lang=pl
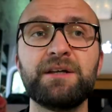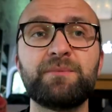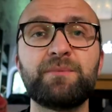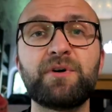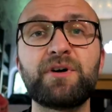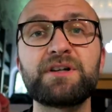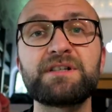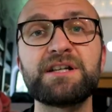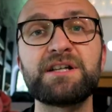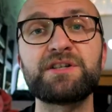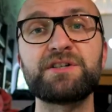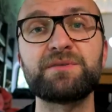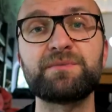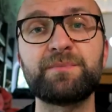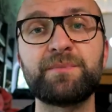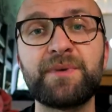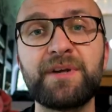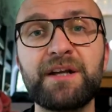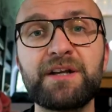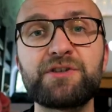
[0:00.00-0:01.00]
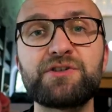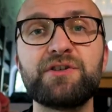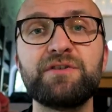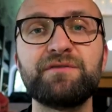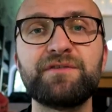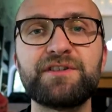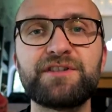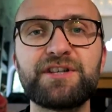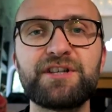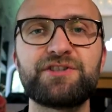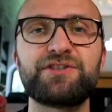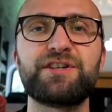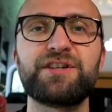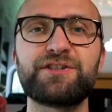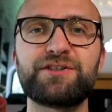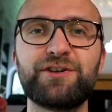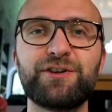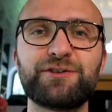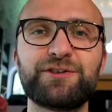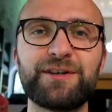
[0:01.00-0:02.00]
pokazać pierwszą
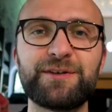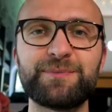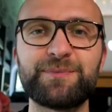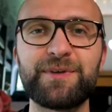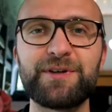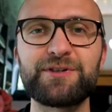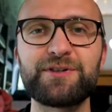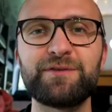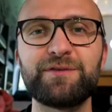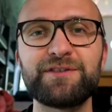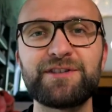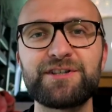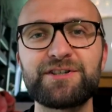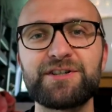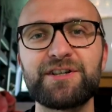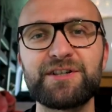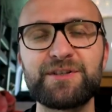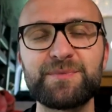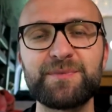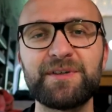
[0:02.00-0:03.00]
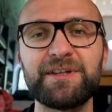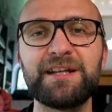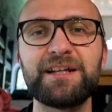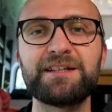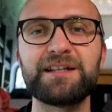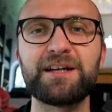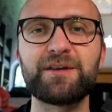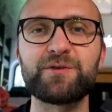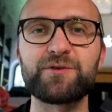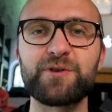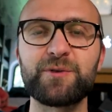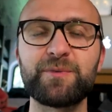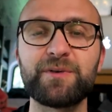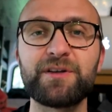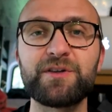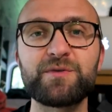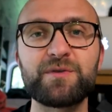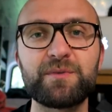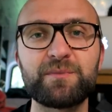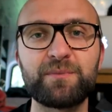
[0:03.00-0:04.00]
wycieczkę z kotem, pierwszą wycieczkę z minet, jaką
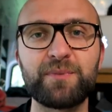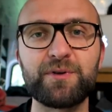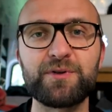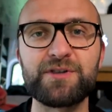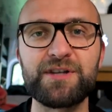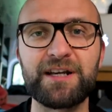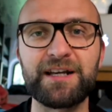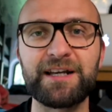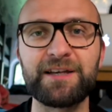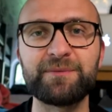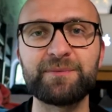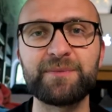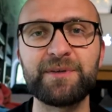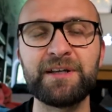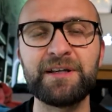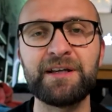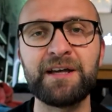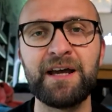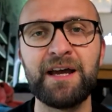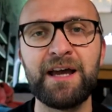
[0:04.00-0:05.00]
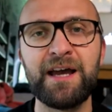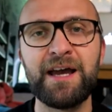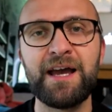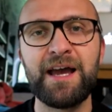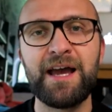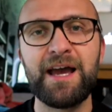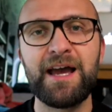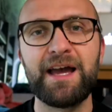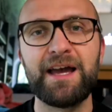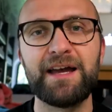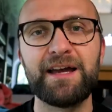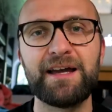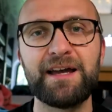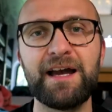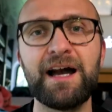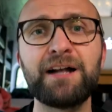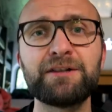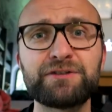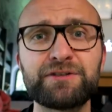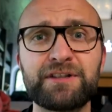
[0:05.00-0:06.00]
zrobiliśmy poza kemping,
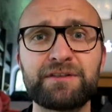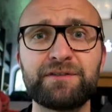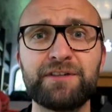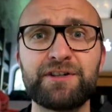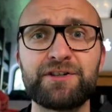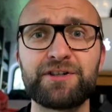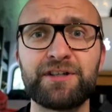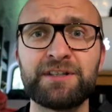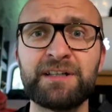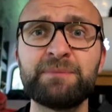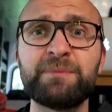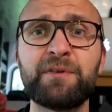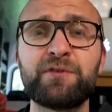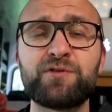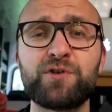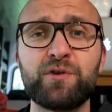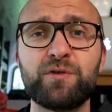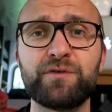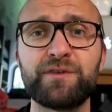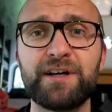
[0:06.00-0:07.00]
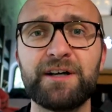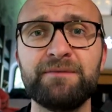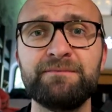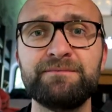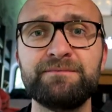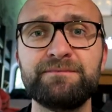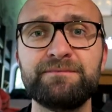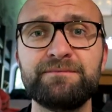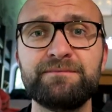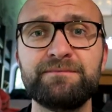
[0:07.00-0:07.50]
ale to za chwileczkę, najpierw czołówka.